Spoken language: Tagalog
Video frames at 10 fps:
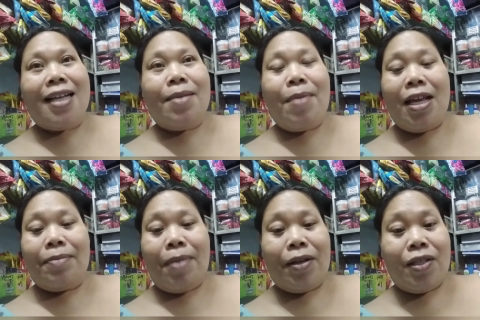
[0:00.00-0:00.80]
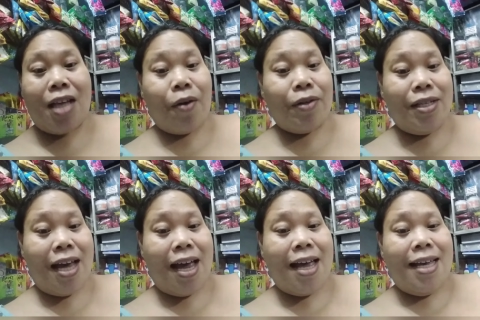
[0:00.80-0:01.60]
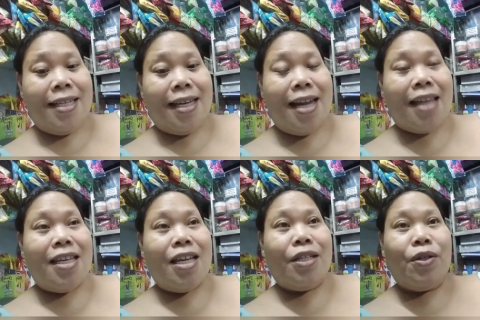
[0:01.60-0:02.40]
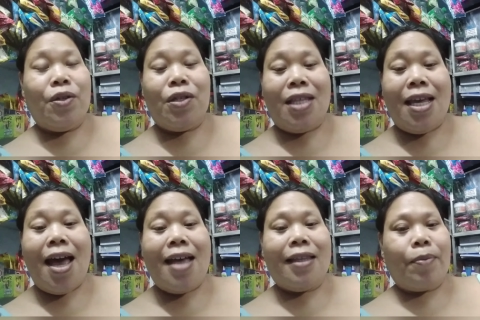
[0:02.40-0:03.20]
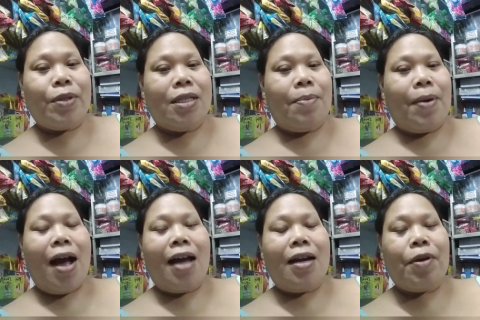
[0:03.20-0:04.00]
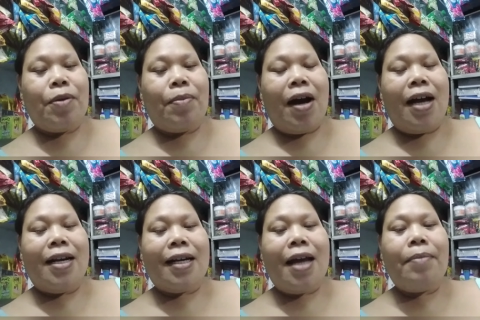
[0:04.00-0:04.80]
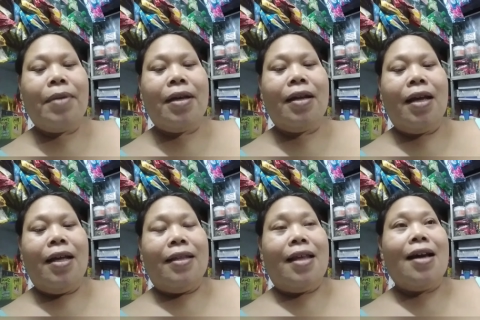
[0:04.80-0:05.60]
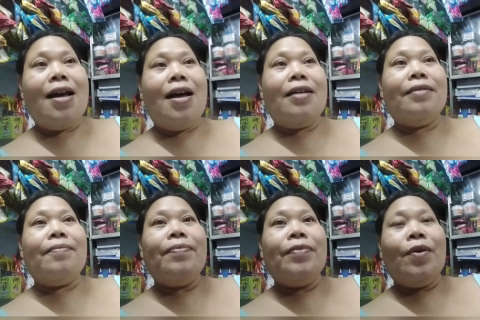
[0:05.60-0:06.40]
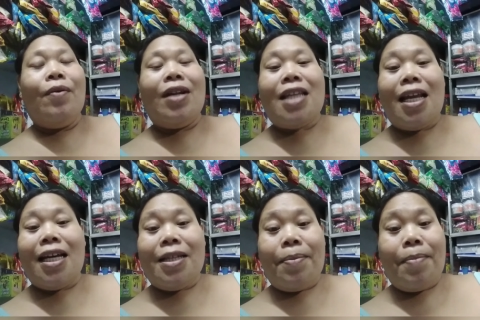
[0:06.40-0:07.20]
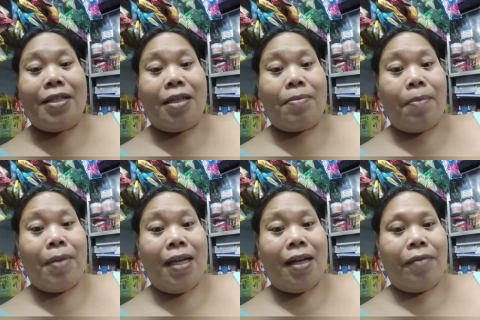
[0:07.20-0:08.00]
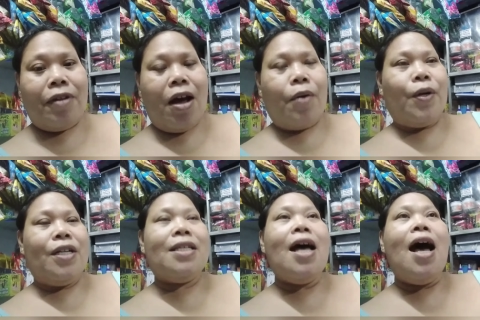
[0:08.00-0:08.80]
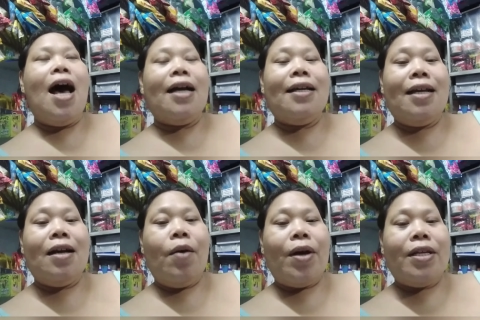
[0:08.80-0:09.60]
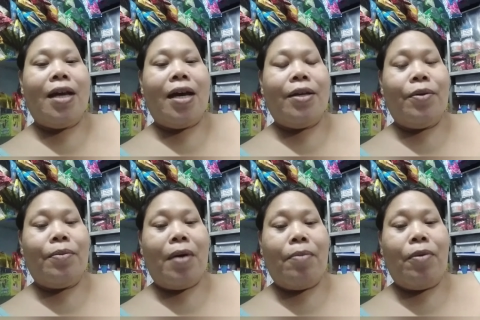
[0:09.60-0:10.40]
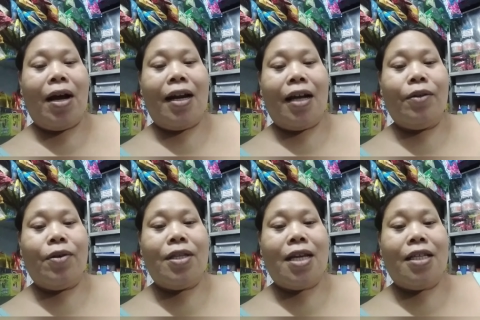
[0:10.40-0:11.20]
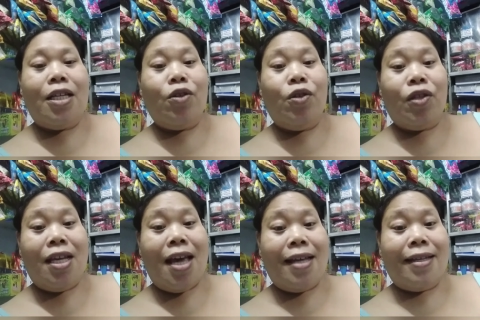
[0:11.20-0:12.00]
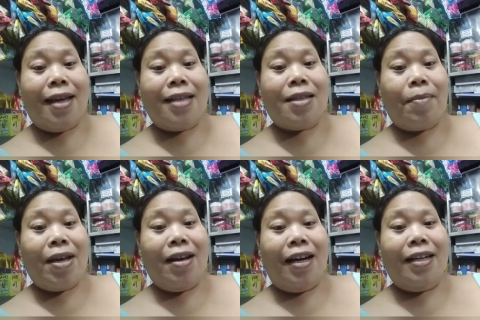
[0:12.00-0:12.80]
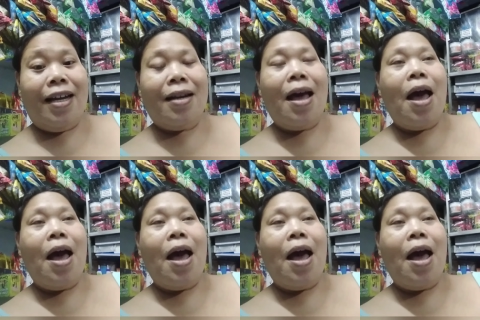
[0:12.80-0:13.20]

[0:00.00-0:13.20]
kasi maliit pa lang yung sahod niya. Sa dati niya dinudutihan, tapos nagsipag-aral pa yung mga anak namin. Talagang wala talaga siyang budget pambili ng flowers. Ang ginagawa niya, yung mga bulaklak doon sa ginudutihan niya sa may garden,